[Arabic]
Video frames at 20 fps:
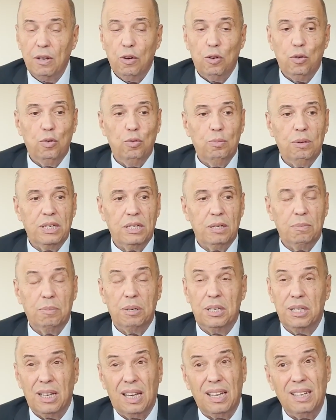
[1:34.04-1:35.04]
ومصب
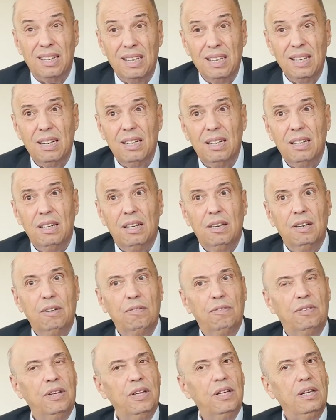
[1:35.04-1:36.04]
التقدير
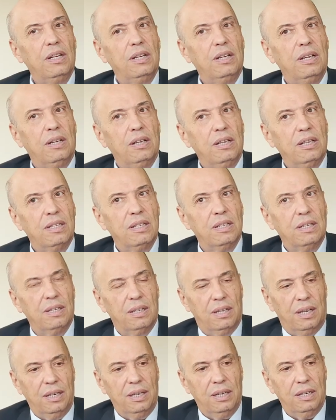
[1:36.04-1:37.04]
في آه،
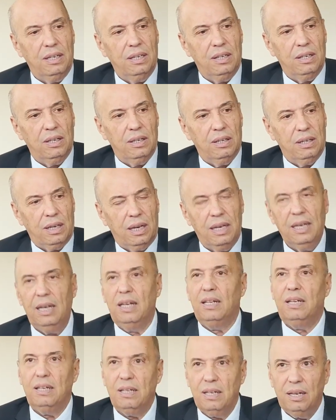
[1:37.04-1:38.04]
يعني
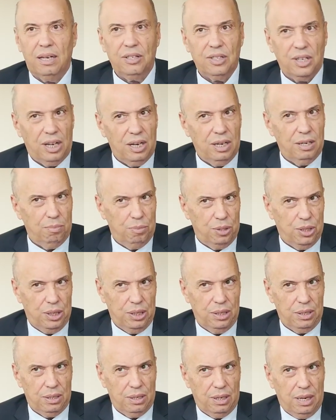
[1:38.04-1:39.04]
قياده الاشغال
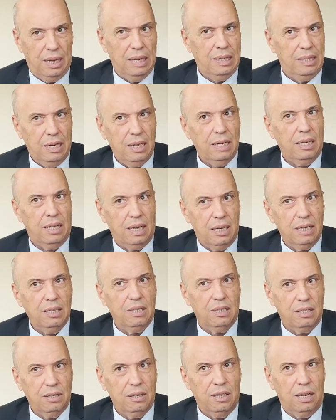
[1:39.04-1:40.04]
المجلس هذا كان
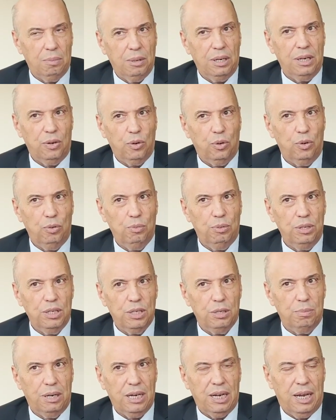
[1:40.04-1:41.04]
الى بغينا نقولوا
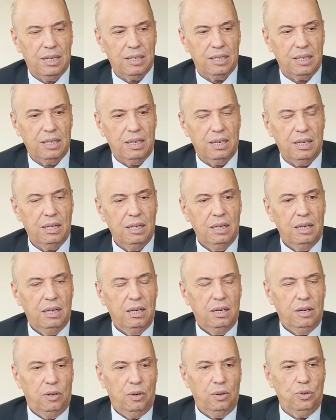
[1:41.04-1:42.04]
بالنسبه للحصيله
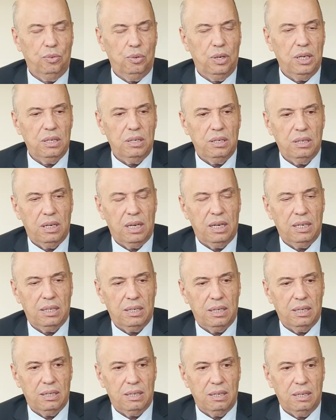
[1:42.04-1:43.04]
عنوان
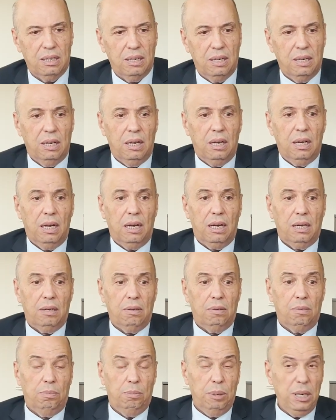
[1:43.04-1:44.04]
اساسي
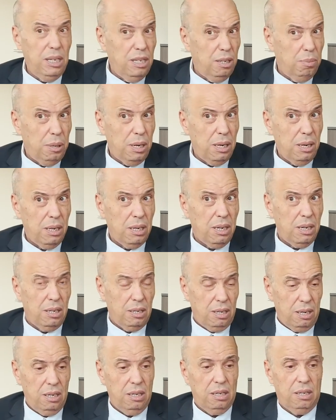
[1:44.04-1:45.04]
بالنسبه
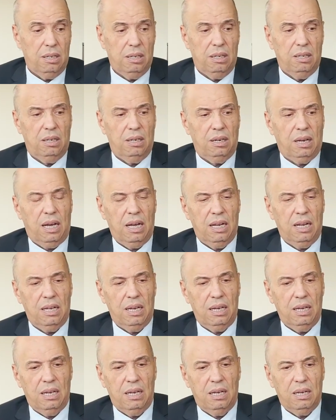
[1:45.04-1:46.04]
كذلك
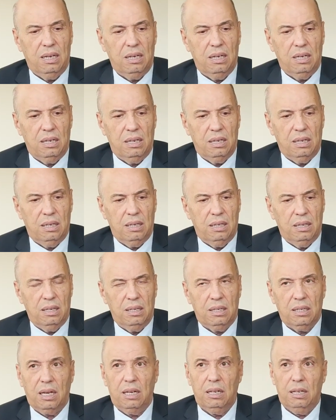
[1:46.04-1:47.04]
القضايا آه، اللي
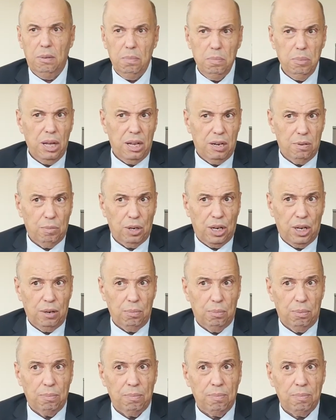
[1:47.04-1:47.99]
تقدم بها المغرب